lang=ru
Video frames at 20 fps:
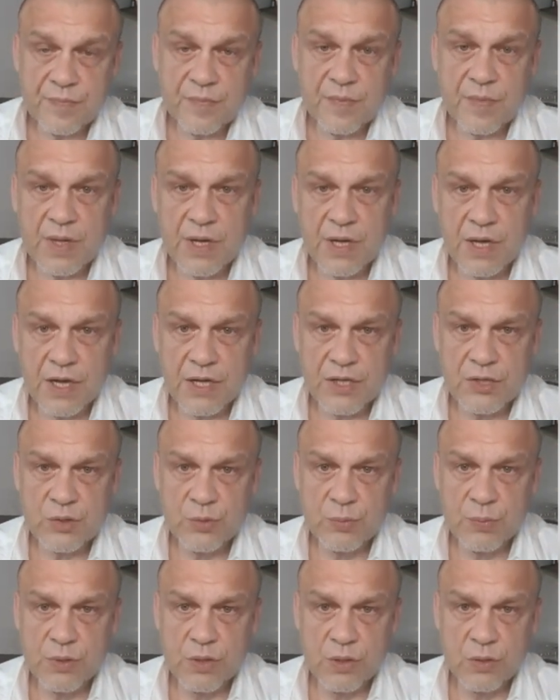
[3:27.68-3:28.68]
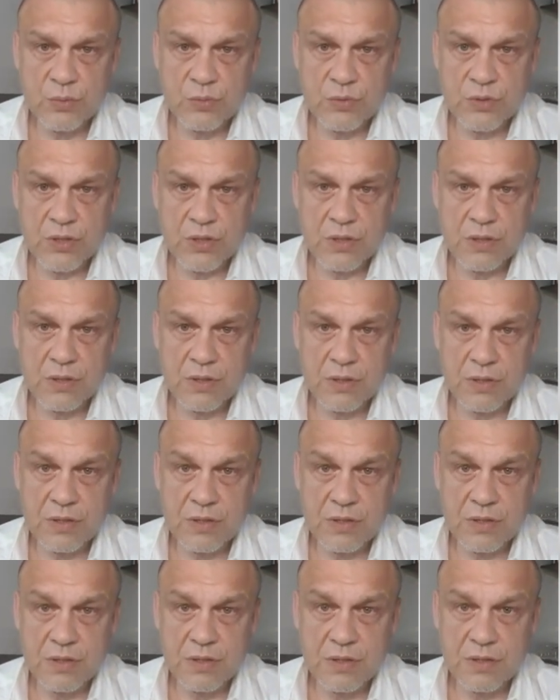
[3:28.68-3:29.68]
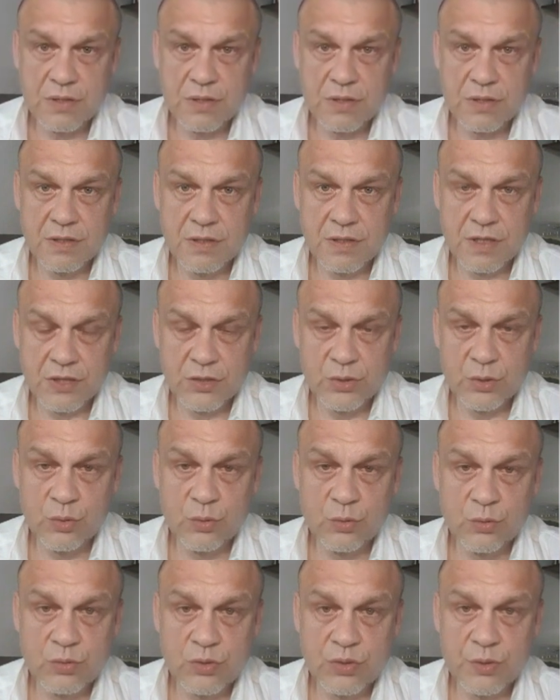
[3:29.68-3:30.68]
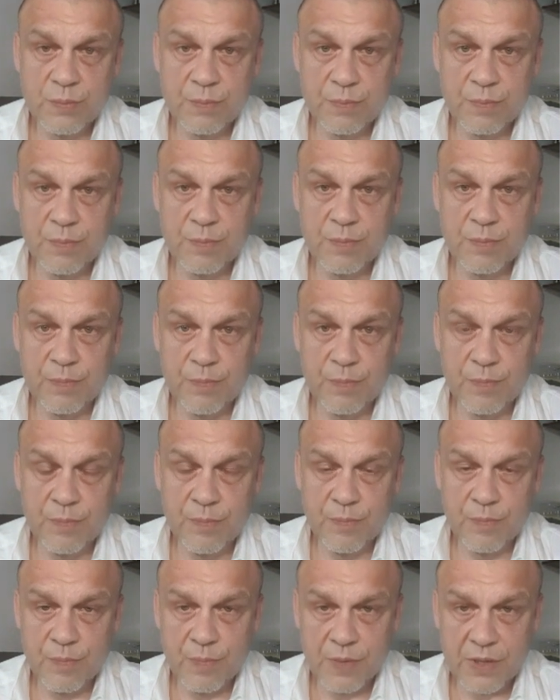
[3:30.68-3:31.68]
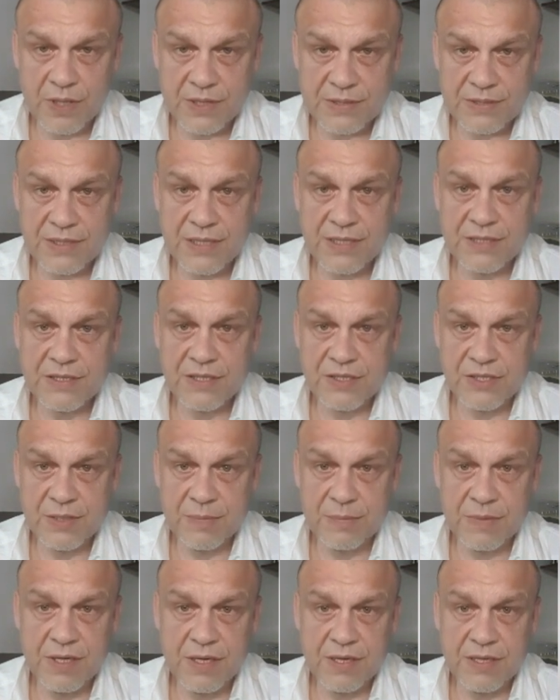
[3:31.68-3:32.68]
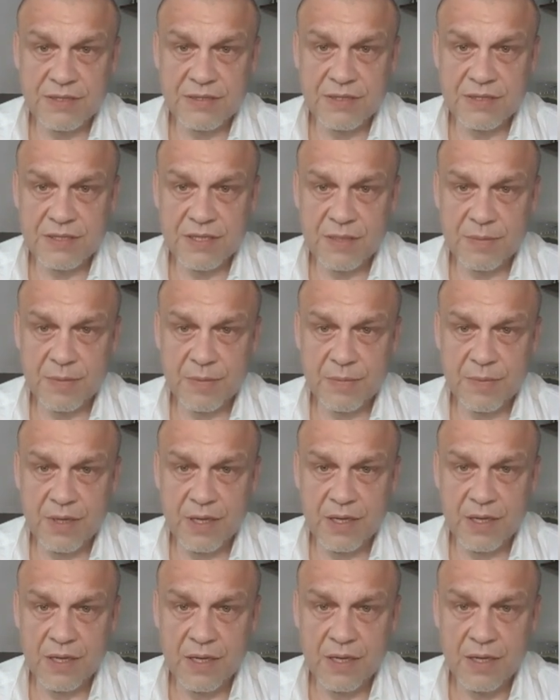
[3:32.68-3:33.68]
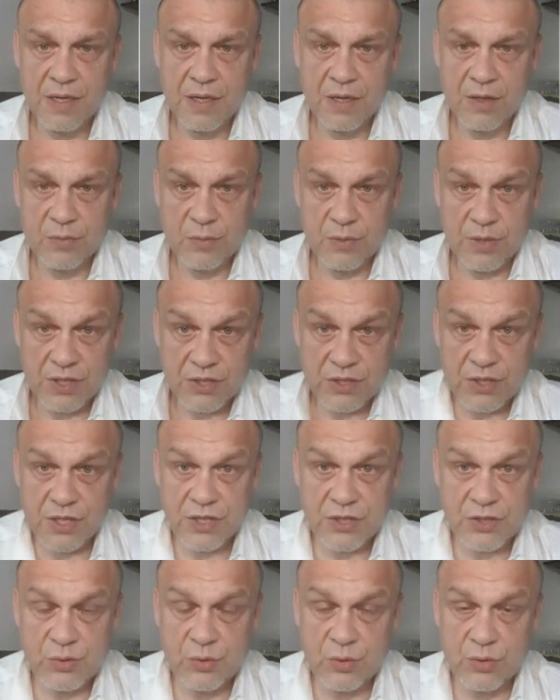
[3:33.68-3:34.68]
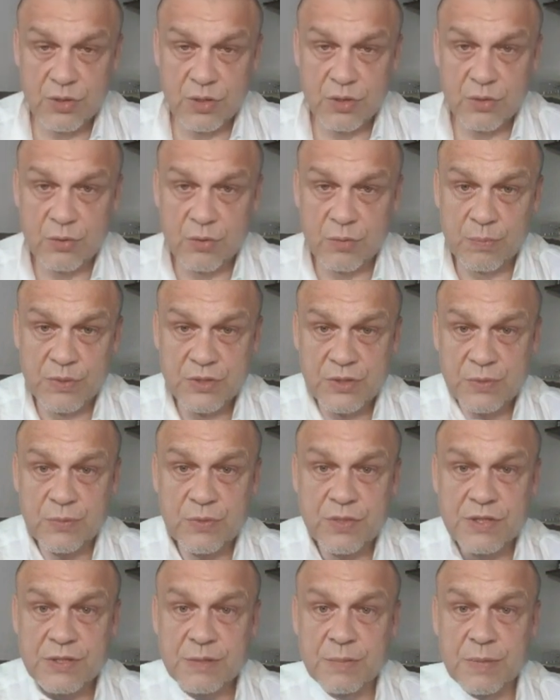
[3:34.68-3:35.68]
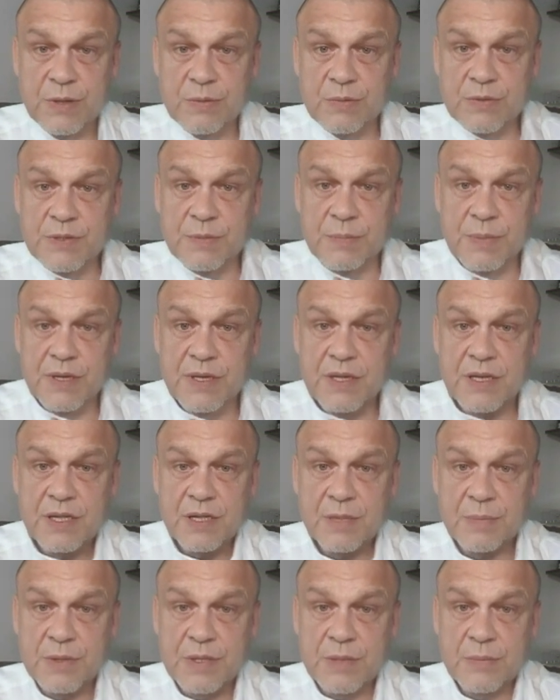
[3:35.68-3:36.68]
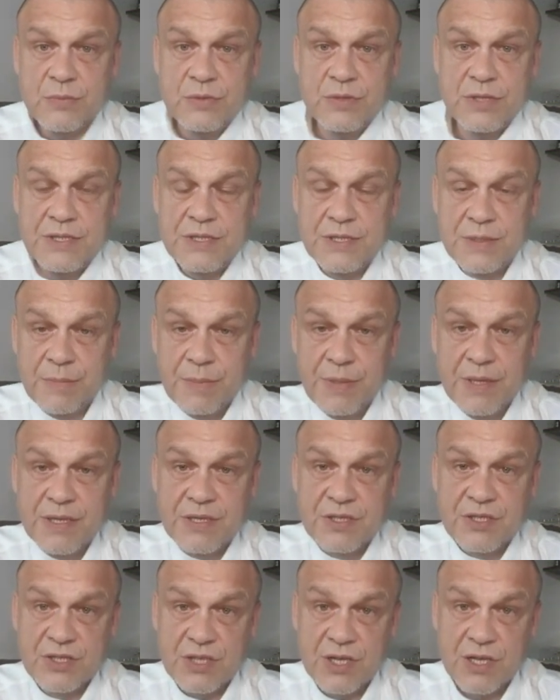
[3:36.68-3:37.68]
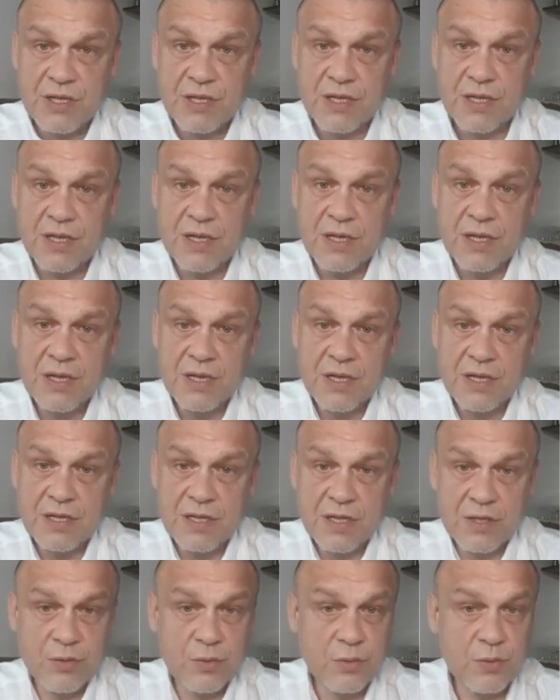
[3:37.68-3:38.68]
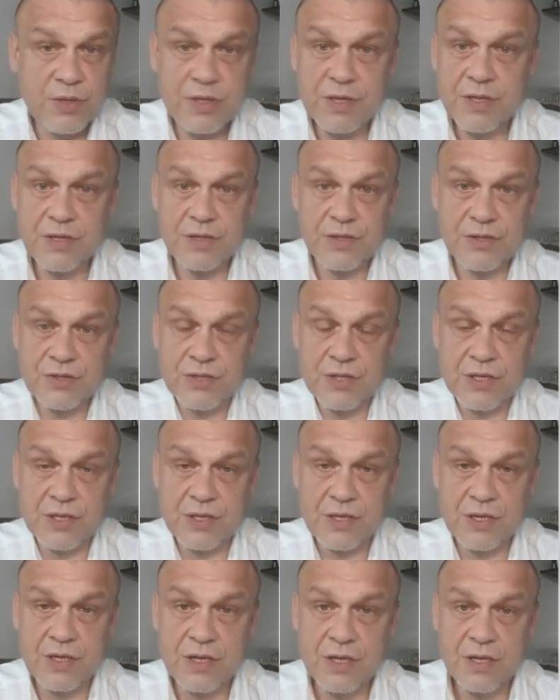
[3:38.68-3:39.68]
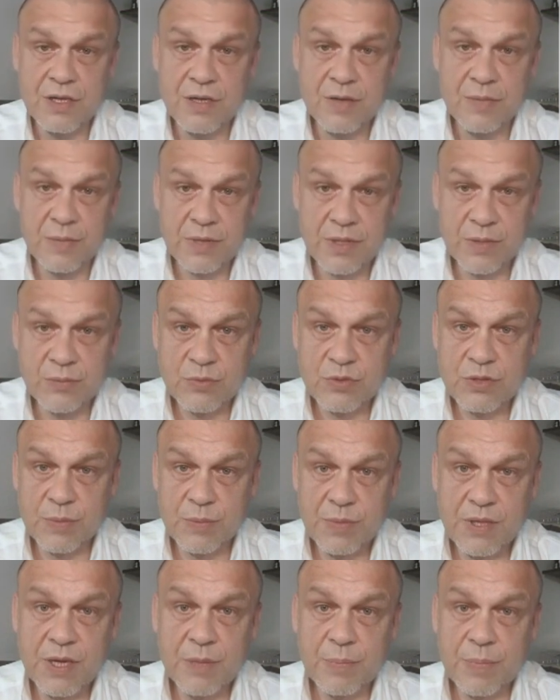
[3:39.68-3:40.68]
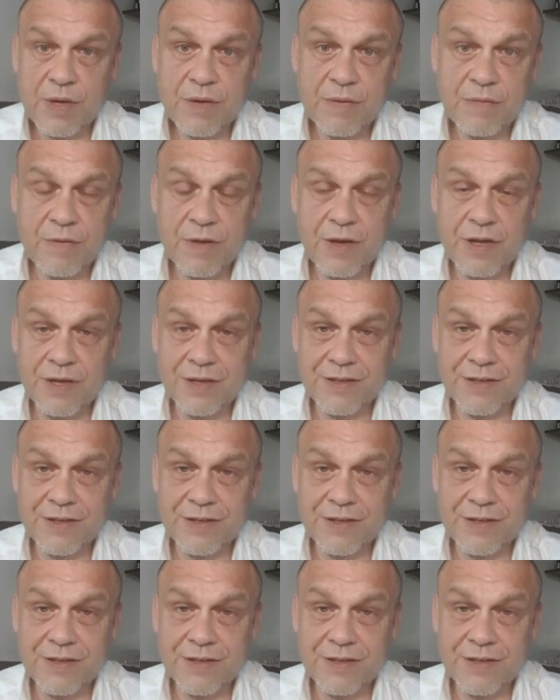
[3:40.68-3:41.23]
хочу быть лучше? Хочу лучше казаться, чем я есть на самом деле. Но я же хочу этот торт. Почему я себе его запретила? Потому что себе жалко, для других не жалко. Потому что меня похвалят.